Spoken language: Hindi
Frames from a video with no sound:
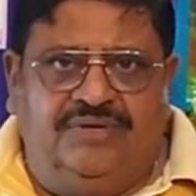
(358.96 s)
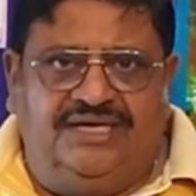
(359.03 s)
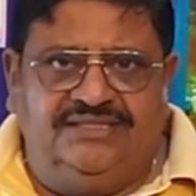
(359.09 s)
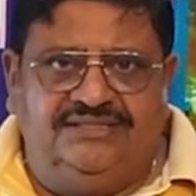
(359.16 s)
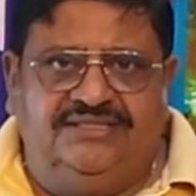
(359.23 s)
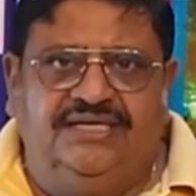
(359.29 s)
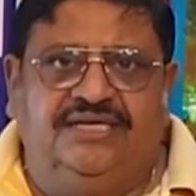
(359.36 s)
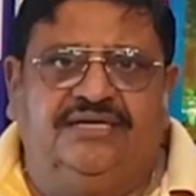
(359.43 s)

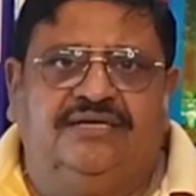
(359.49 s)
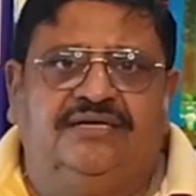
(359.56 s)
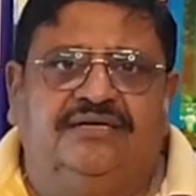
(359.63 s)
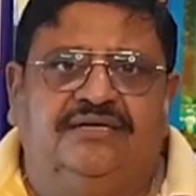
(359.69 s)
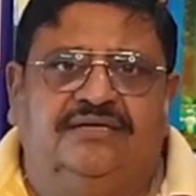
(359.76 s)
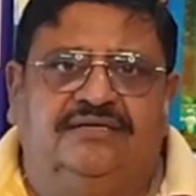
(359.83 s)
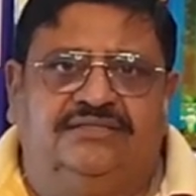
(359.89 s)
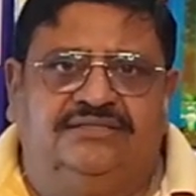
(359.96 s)
मानसिक
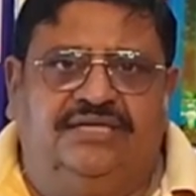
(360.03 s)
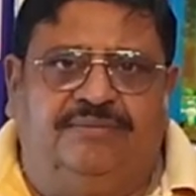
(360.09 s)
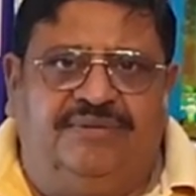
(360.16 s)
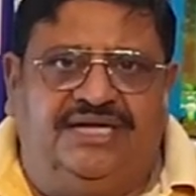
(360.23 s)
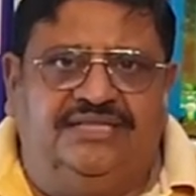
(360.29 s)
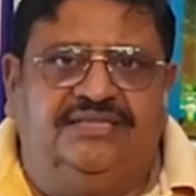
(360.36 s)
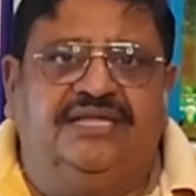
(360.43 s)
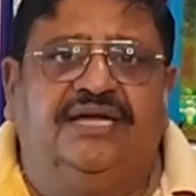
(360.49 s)

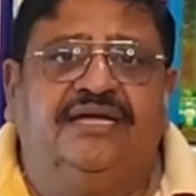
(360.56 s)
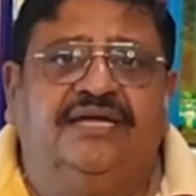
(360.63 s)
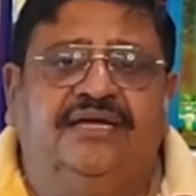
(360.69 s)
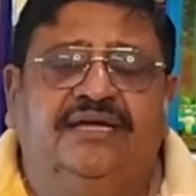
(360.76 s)
समानता